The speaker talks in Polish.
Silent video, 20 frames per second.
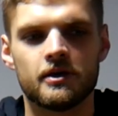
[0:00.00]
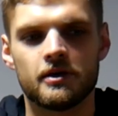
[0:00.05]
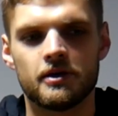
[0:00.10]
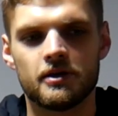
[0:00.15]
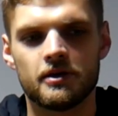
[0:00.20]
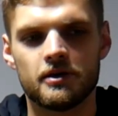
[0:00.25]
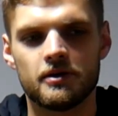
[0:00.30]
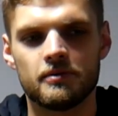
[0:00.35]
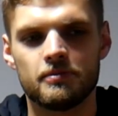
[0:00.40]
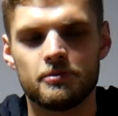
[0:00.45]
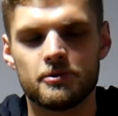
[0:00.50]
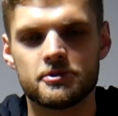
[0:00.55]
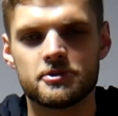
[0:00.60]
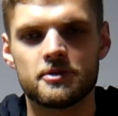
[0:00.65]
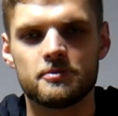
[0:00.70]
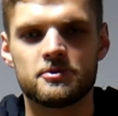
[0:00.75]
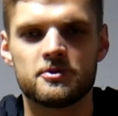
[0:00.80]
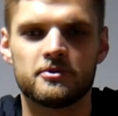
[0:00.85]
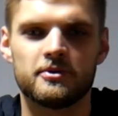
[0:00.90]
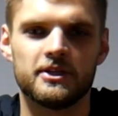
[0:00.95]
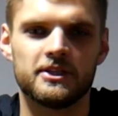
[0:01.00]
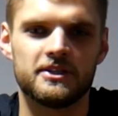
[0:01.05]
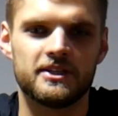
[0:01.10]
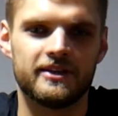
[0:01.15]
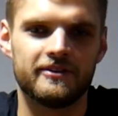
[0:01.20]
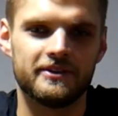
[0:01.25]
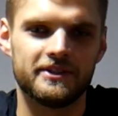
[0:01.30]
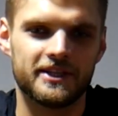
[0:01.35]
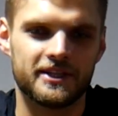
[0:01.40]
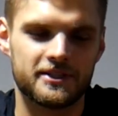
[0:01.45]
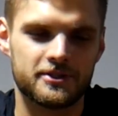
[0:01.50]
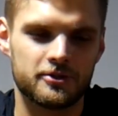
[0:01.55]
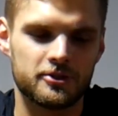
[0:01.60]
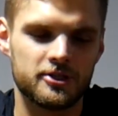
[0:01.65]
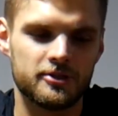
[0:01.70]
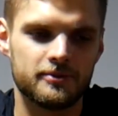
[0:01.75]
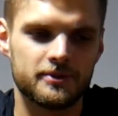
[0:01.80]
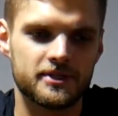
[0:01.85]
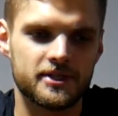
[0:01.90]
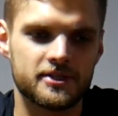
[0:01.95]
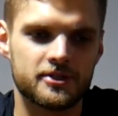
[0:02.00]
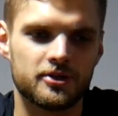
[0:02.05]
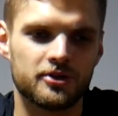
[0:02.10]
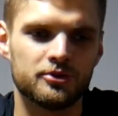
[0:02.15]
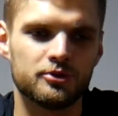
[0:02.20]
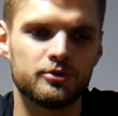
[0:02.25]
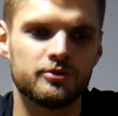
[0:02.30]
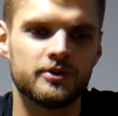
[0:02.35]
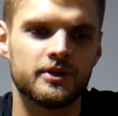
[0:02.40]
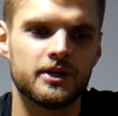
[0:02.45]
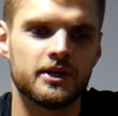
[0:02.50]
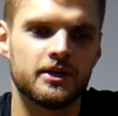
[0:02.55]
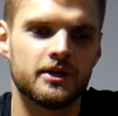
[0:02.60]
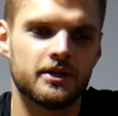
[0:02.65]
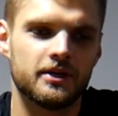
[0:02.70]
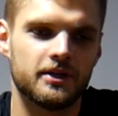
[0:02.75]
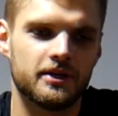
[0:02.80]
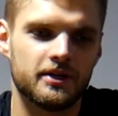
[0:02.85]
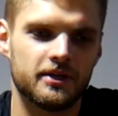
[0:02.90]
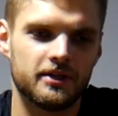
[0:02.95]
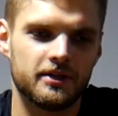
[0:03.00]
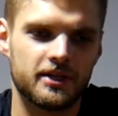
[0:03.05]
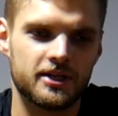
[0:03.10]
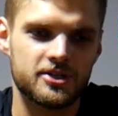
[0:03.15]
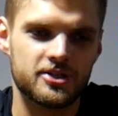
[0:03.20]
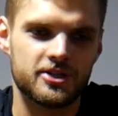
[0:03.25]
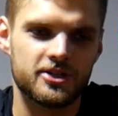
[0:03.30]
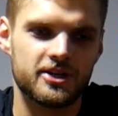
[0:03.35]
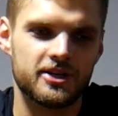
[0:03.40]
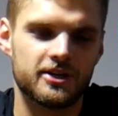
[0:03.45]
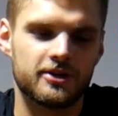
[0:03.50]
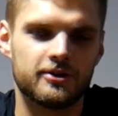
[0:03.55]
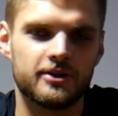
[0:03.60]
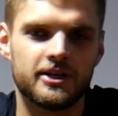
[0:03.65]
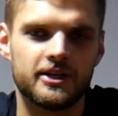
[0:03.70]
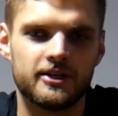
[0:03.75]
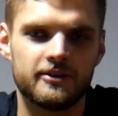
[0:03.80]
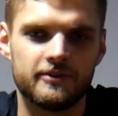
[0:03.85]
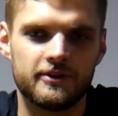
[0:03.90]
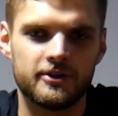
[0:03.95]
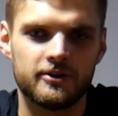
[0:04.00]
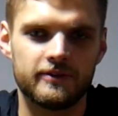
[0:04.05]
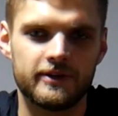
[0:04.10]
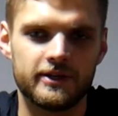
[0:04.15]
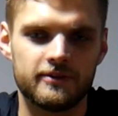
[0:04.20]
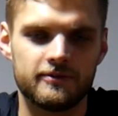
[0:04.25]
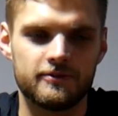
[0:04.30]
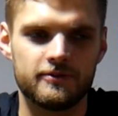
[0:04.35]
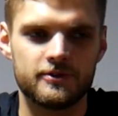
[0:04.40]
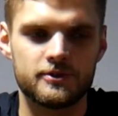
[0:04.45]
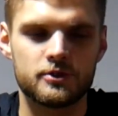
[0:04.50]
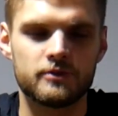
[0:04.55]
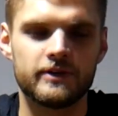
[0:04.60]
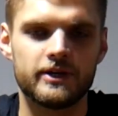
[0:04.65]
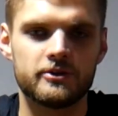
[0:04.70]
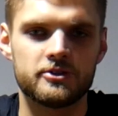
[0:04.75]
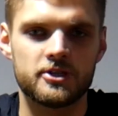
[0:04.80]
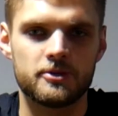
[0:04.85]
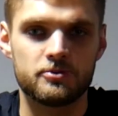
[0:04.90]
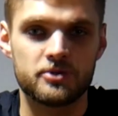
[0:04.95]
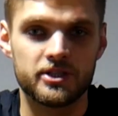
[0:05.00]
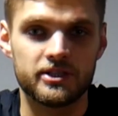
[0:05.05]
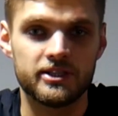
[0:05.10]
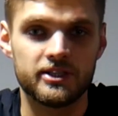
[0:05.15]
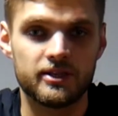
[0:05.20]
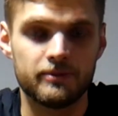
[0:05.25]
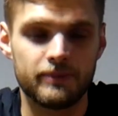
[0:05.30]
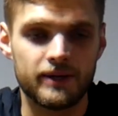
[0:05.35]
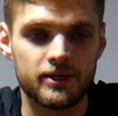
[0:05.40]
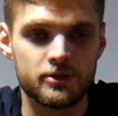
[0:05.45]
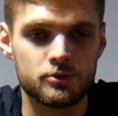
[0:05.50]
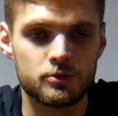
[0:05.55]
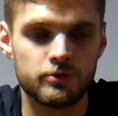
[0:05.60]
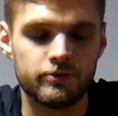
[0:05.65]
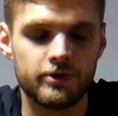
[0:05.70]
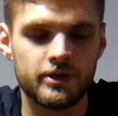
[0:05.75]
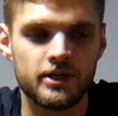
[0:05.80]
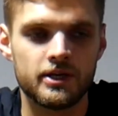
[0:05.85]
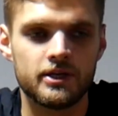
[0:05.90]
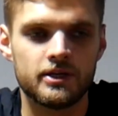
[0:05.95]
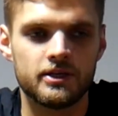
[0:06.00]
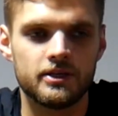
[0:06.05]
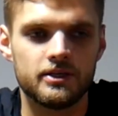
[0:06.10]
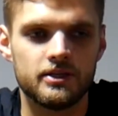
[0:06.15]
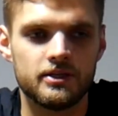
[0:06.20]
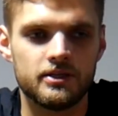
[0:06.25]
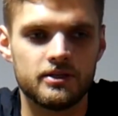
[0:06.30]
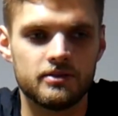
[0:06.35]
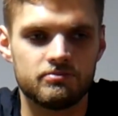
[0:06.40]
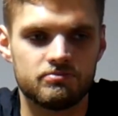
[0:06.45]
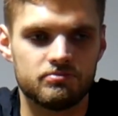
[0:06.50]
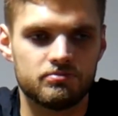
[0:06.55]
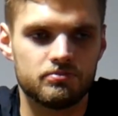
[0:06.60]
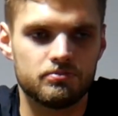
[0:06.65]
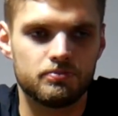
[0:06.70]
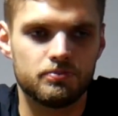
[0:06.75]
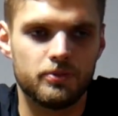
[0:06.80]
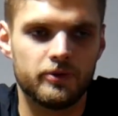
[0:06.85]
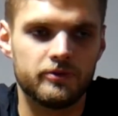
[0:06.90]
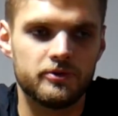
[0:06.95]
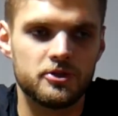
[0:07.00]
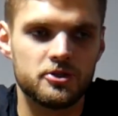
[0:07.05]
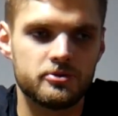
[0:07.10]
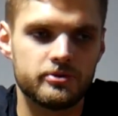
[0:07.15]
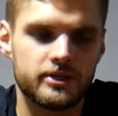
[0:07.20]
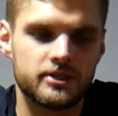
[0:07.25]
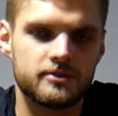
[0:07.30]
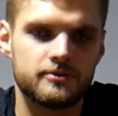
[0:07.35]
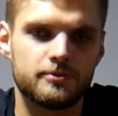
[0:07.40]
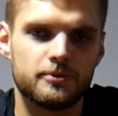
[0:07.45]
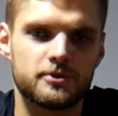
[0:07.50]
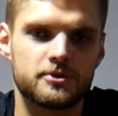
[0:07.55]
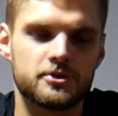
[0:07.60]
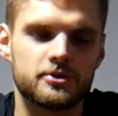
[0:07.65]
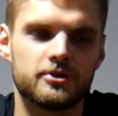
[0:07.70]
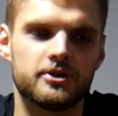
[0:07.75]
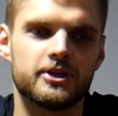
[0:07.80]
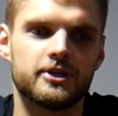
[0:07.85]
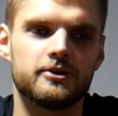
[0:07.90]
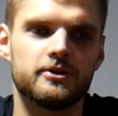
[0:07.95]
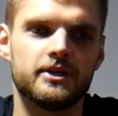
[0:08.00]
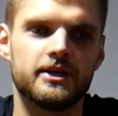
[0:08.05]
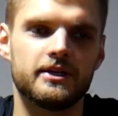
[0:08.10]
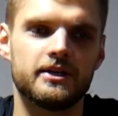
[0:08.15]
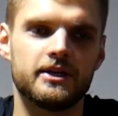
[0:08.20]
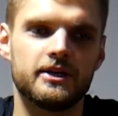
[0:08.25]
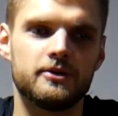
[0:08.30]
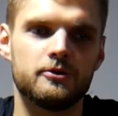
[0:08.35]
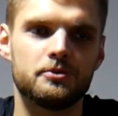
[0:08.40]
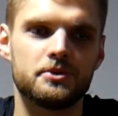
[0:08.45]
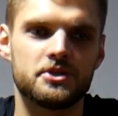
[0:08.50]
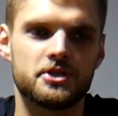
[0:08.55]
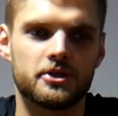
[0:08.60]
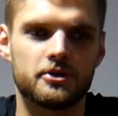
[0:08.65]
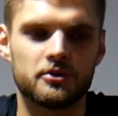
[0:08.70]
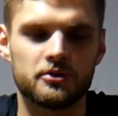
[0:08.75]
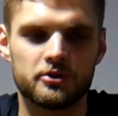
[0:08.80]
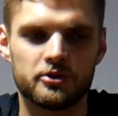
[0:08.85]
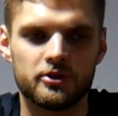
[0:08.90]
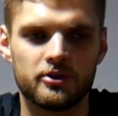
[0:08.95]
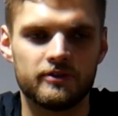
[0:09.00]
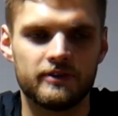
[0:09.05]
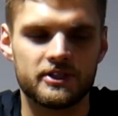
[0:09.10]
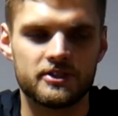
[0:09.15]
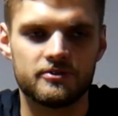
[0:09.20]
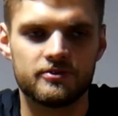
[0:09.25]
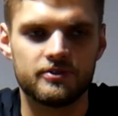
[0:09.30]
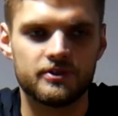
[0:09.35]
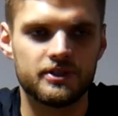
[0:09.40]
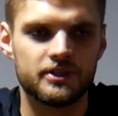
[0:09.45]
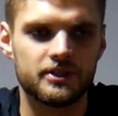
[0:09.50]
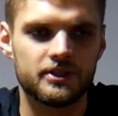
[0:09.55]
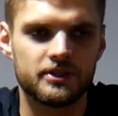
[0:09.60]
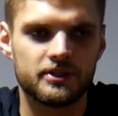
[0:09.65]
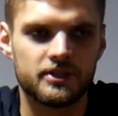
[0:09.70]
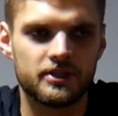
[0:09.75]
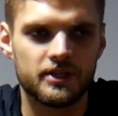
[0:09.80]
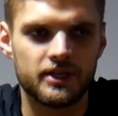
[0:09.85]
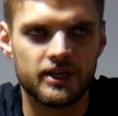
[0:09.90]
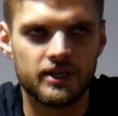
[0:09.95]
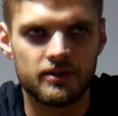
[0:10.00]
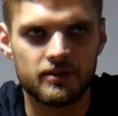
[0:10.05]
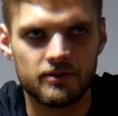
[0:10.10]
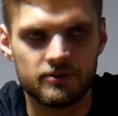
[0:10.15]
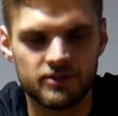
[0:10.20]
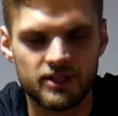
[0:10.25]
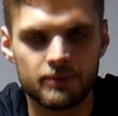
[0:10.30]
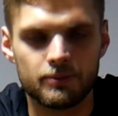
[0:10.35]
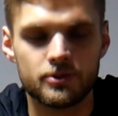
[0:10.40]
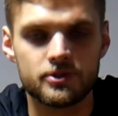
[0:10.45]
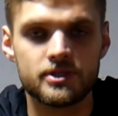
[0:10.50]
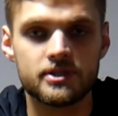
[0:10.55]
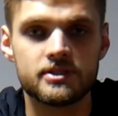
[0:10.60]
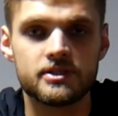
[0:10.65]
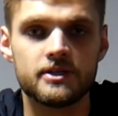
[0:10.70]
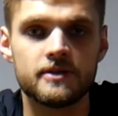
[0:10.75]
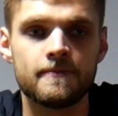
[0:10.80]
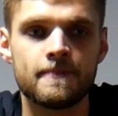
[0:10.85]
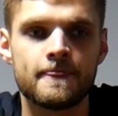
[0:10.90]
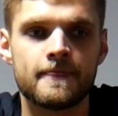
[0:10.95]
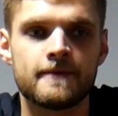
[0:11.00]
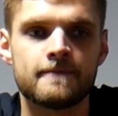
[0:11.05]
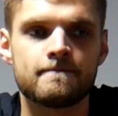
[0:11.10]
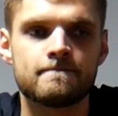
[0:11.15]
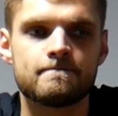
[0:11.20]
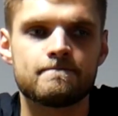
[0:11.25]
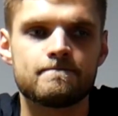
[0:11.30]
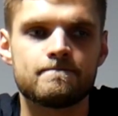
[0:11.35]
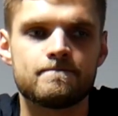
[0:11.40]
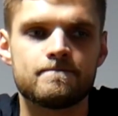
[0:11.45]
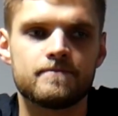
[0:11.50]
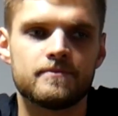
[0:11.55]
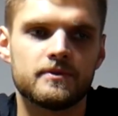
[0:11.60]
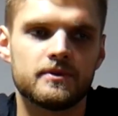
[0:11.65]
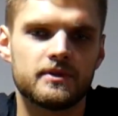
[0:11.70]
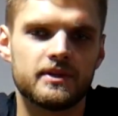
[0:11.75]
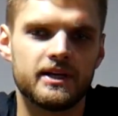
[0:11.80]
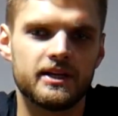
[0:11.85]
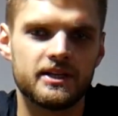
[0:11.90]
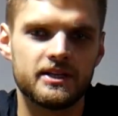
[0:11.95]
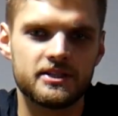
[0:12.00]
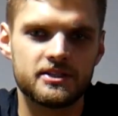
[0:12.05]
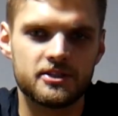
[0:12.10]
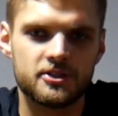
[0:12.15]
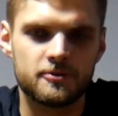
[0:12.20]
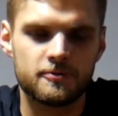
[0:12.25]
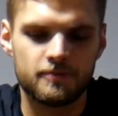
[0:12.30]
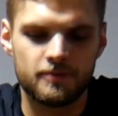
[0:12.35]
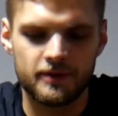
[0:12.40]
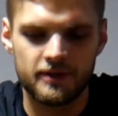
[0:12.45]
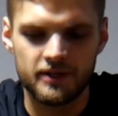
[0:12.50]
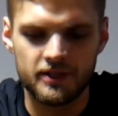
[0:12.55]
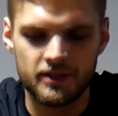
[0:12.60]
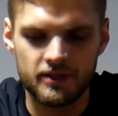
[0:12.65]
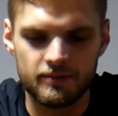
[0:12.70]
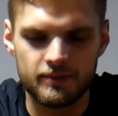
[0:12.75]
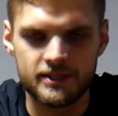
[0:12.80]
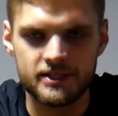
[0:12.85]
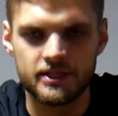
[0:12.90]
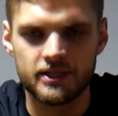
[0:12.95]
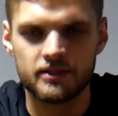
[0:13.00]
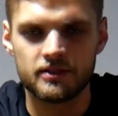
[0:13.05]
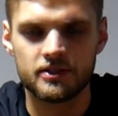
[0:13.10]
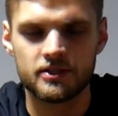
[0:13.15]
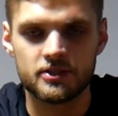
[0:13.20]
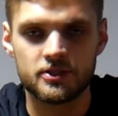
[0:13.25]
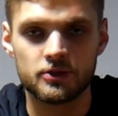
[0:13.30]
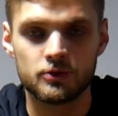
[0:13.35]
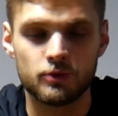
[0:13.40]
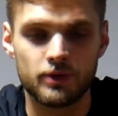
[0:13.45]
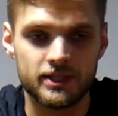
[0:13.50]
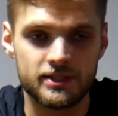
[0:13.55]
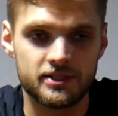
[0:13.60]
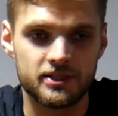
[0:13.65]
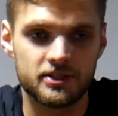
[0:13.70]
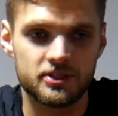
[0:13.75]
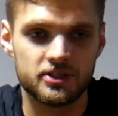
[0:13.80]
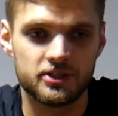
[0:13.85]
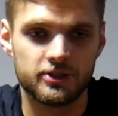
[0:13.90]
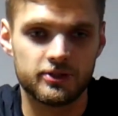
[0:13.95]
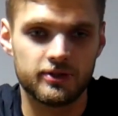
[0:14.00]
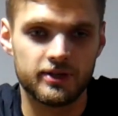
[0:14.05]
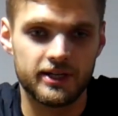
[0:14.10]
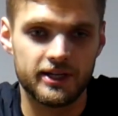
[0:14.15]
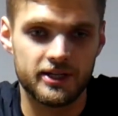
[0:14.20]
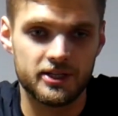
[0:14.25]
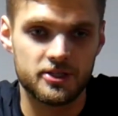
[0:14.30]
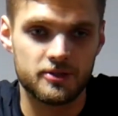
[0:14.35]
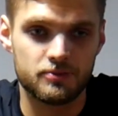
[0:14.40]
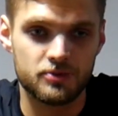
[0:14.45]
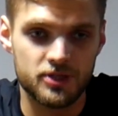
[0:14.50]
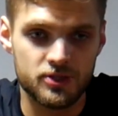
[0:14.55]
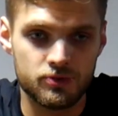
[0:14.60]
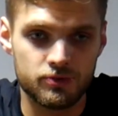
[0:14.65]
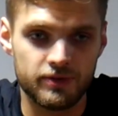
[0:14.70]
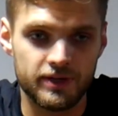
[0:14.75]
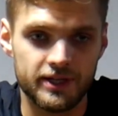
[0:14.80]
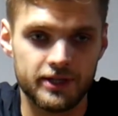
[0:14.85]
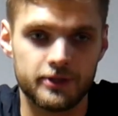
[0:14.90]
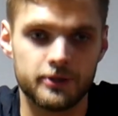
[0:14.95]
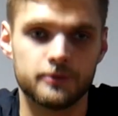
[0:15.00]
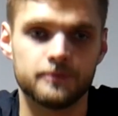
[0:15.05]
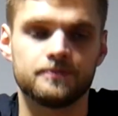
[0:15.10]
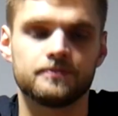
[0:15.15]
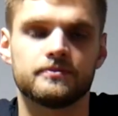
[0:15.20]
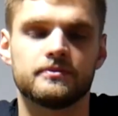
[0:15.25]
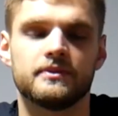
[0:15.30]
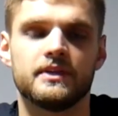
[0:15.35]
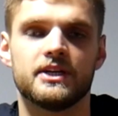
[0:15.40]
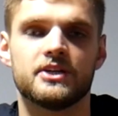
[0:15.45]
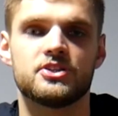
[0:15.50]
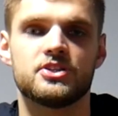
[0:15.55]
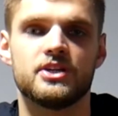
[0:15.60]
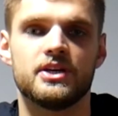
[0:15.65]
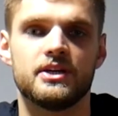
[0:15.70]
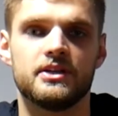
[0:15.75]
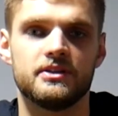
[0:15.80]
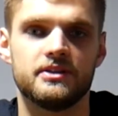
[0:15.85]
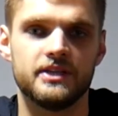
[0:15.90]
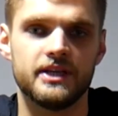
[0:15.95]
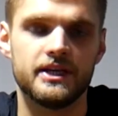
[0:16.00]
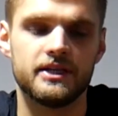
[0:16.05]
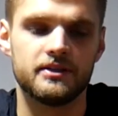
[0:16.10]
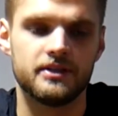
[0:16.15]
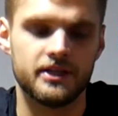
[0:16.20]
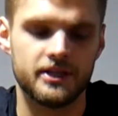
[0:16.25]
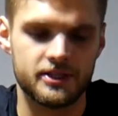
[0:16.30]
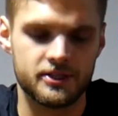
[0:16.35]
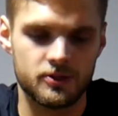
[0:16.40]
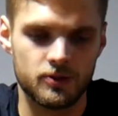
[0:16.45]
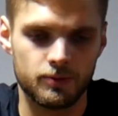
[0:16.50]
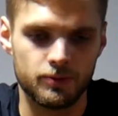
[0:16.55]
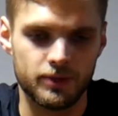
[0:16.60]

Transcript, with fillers: E, prosty przykład, nawet jak schodzimy ze schodów, e, nasze kolana wysuwają się przed linię palców i powinniśmy mieć wzmocnione kolana i umieć je kontrolować w tej pozycji mm, ale jest też pewnie masa innych sytuacji, gdzie te kolana się przesuwają, także nie, nie jest to